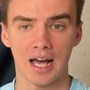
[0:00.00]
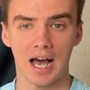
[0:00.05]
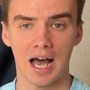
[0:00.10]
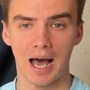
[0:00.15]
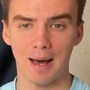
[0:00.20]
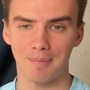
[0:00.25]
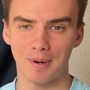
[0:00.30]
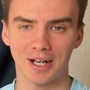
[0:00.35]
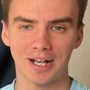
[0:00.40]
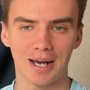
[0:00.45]

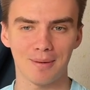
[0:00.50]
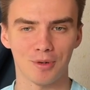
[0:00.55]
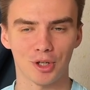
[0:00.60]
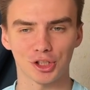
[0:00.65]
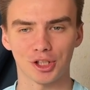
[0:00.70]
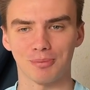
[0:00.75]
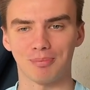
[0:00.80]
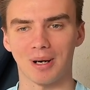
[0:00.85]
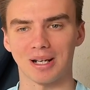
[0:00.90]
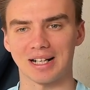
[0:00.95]
А пока
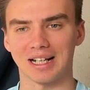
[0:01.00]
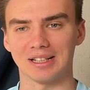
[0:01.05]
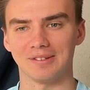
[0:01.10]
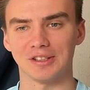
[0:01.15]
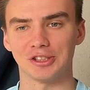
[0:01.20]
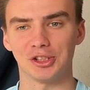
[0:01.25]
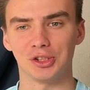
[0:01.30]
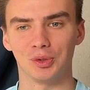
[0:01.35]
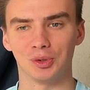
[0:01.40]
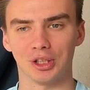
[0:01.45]
можно
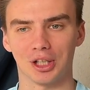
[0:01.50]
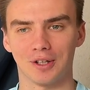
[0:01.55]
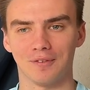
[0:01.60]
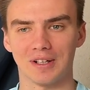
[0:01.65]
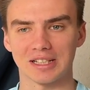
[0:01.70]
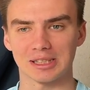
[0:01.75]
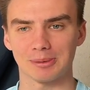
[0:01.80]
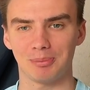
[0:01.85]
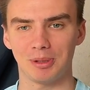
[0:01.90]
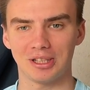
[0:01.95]
порадовать юных
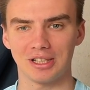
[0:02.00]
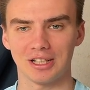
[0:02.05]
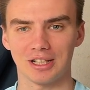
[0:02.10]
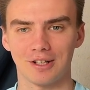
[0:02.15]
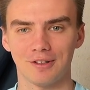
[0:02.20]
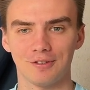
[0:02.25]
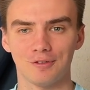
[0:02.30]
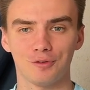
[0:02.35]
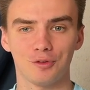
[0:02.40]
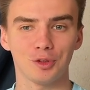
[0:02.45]

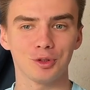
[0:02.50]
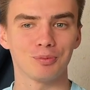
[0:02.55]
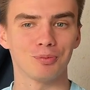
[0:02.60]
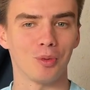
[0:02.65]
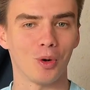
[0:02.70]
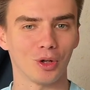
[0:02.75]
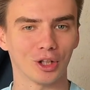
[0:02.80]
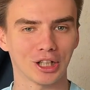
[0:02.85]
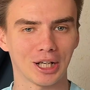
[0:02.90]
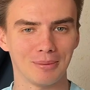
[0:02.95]
воспитанников
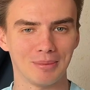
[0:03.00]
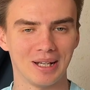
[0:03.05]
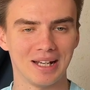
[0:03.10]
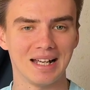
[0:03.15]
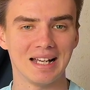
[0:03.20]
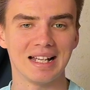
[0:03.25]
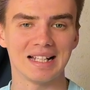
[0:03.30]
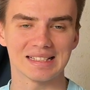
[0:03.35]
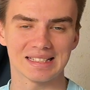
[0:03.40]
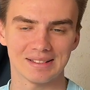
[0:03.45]

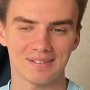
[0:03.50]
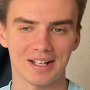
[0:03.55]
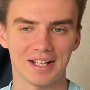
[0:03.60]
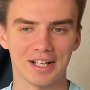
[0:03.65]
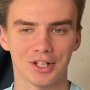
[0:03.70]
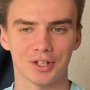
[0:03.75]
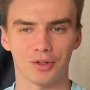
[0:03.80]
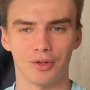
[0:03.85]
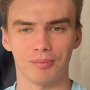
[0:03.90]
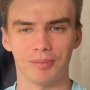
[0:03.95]
футболками
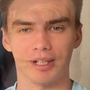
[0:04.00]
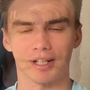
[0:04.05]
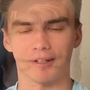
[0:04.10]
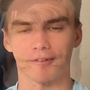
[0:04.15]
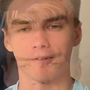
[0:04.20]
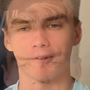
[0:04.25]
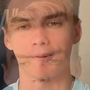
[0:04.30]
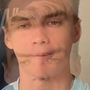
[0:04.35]
своих кумиров.